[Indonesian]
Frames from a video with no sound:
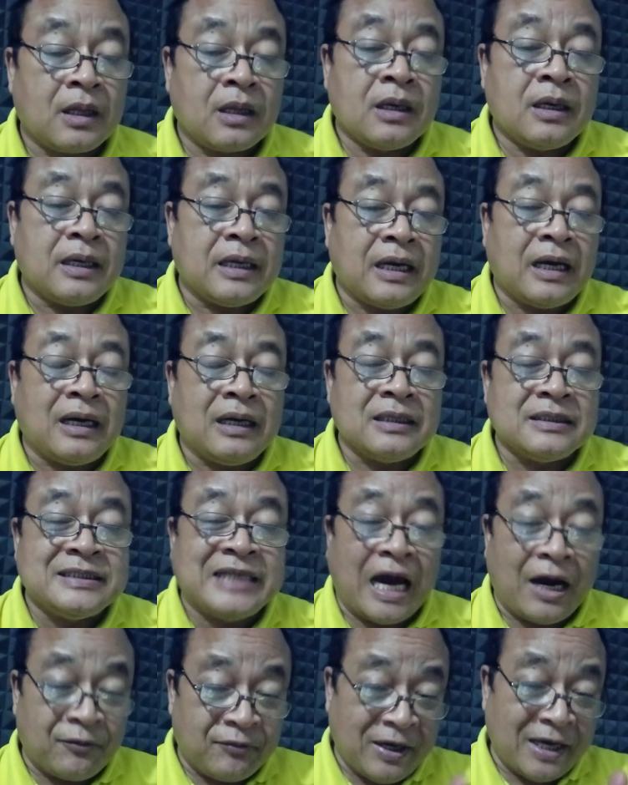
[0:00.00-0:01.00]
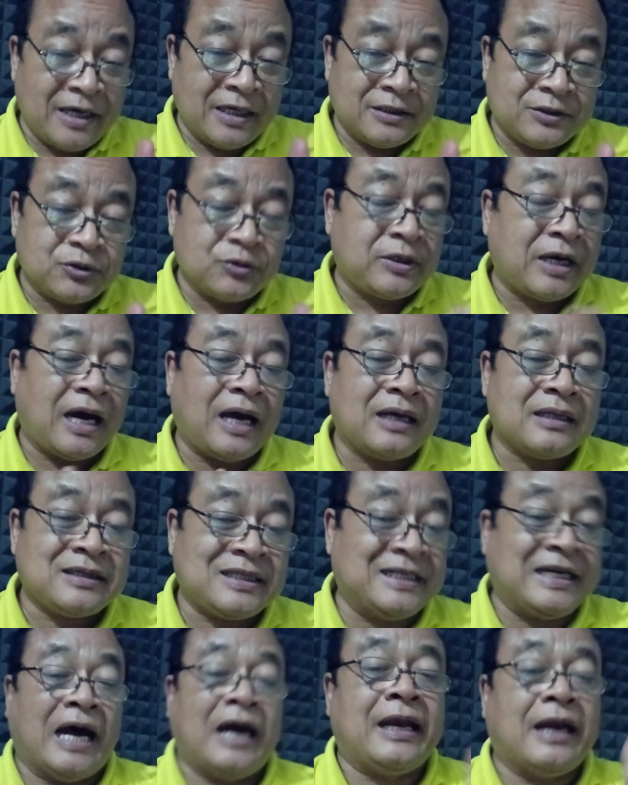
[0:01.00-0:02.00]
Ya, Yahweh sudah
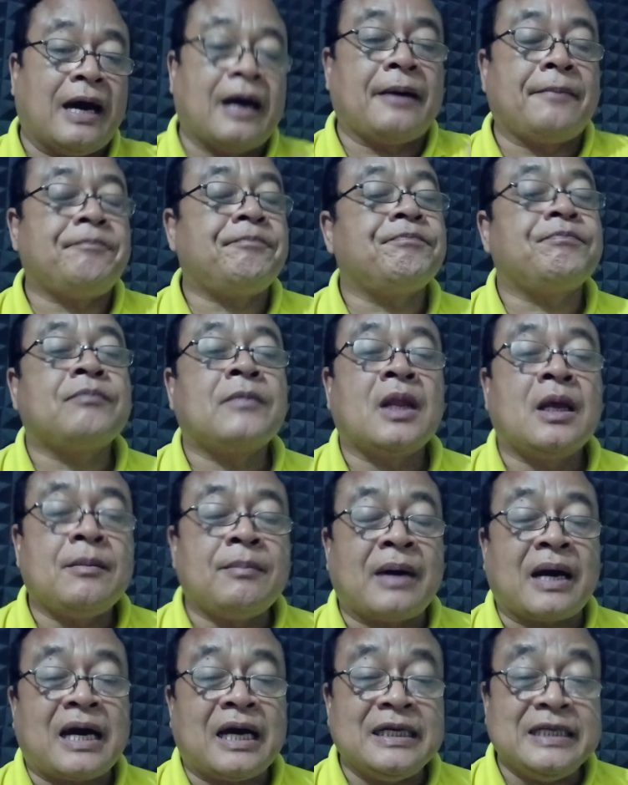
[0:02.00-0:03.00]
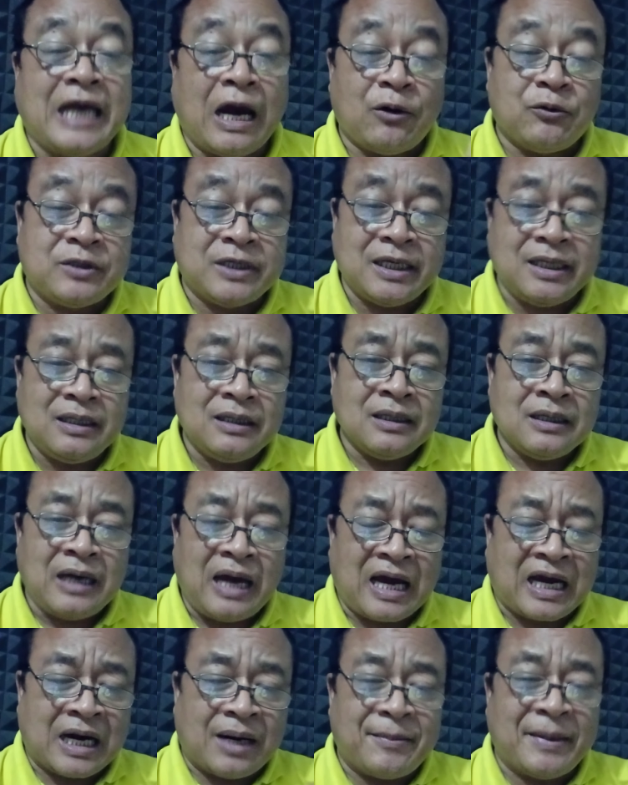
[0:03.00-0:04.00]
tidak ada. Maka Yahudi,
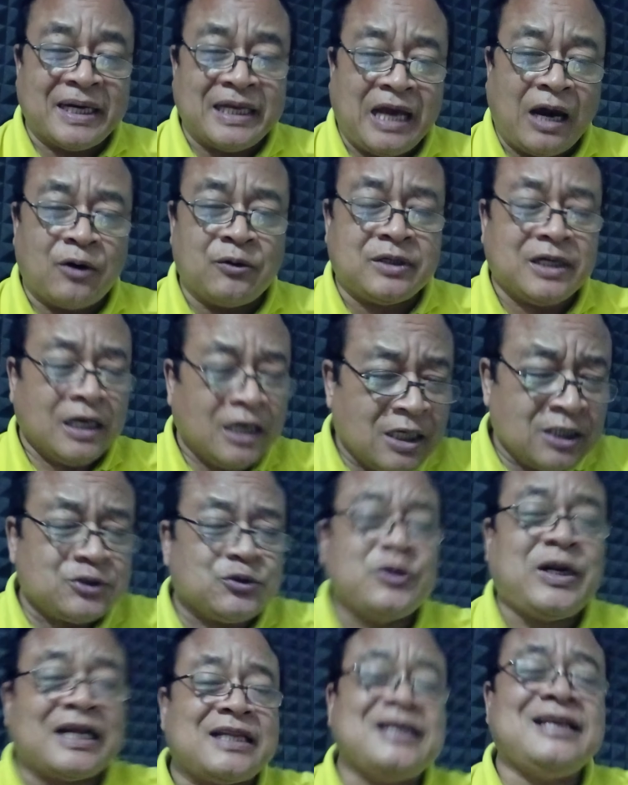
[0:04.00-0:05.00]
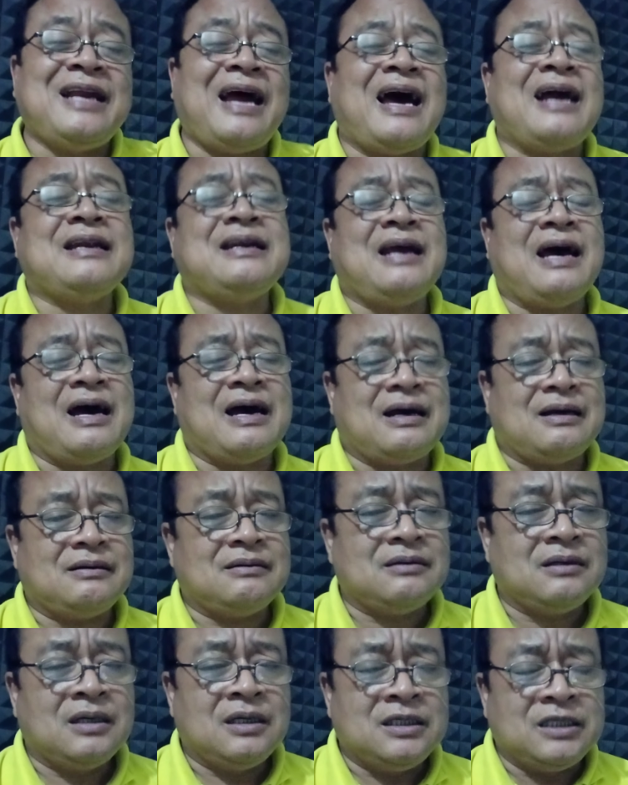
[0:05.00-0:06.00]
agama Yahudi sudah tidak ada.
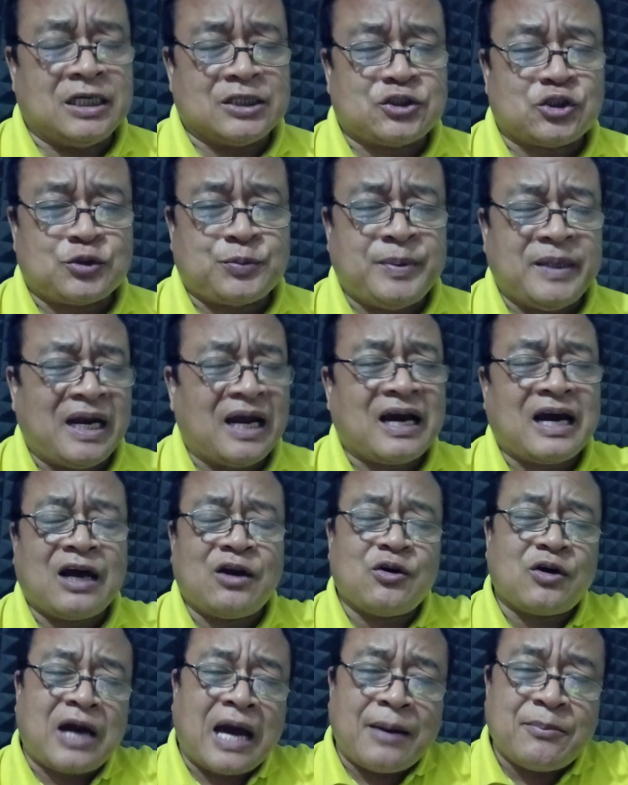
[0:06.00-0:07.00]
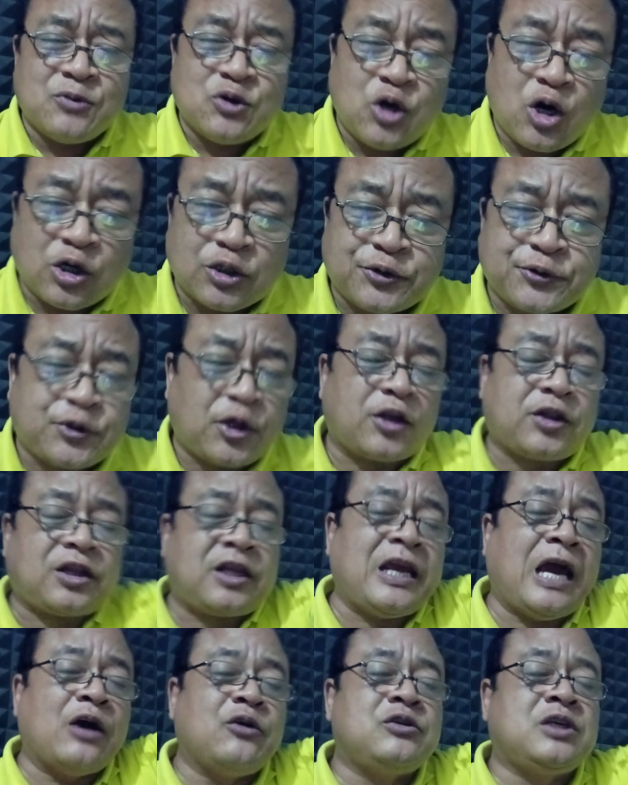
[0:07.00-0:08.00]
Yesus bilang kalau kamu ngotot
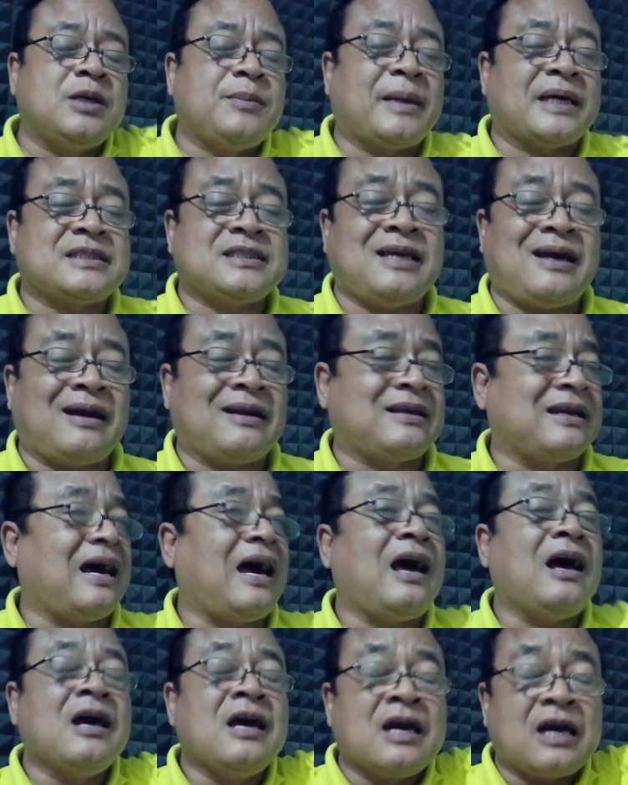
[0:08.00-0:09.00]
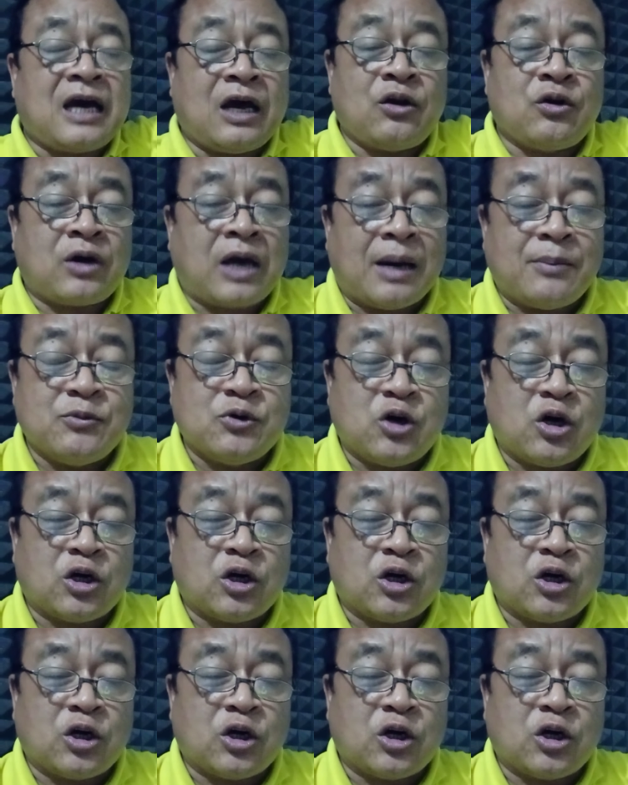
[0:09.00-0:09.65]
Yahudi masih ada, kalau kamu